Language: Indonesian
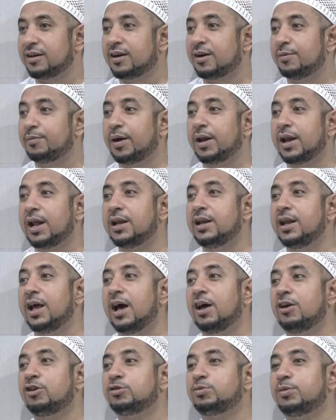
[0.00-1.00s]
kemana
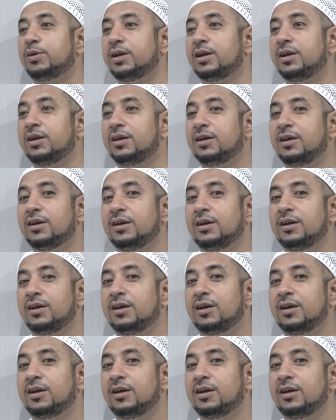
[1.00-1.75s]
dia harus ber